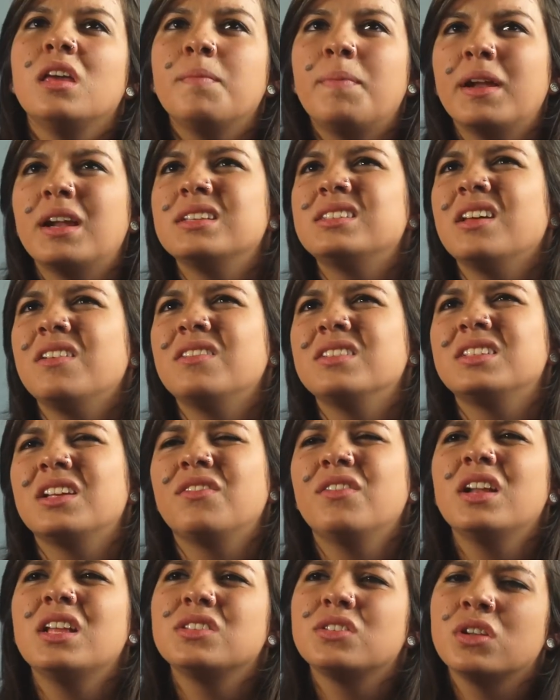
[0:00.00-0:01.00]
Y para
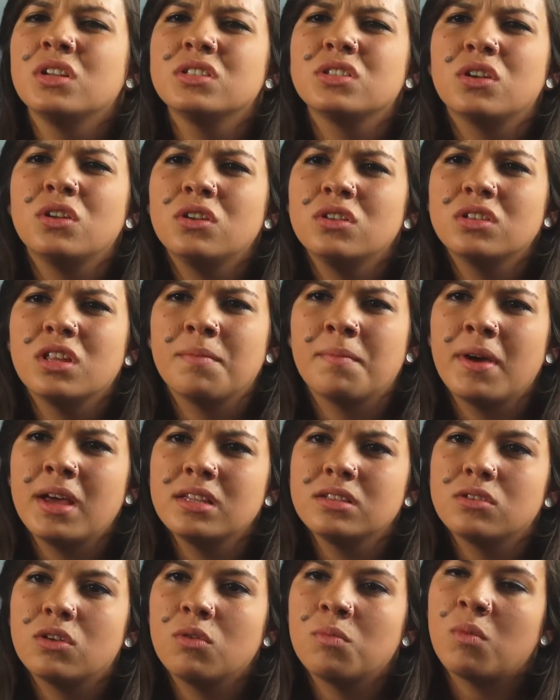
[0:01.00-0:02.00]
establecer relaciones con los
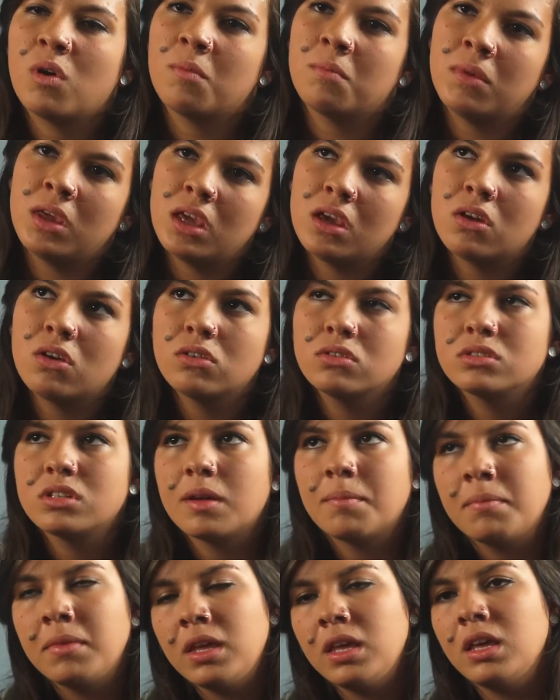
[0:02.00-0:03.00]
demás, como amigos,
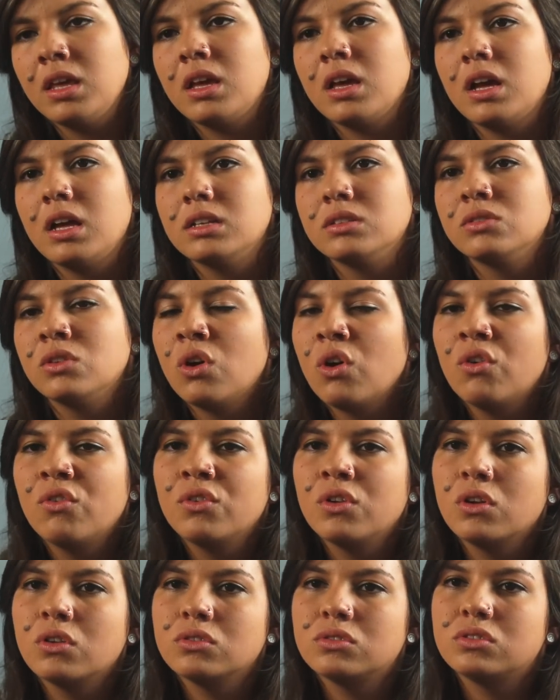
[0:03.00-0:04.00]
amigas,
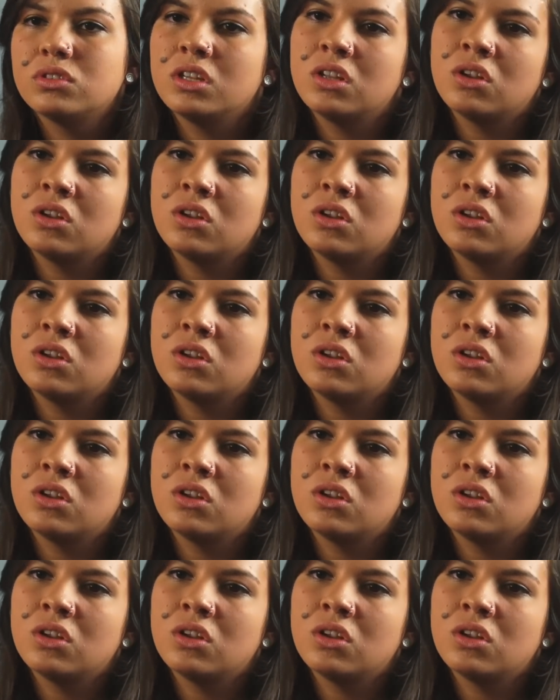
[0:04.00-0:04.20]
novios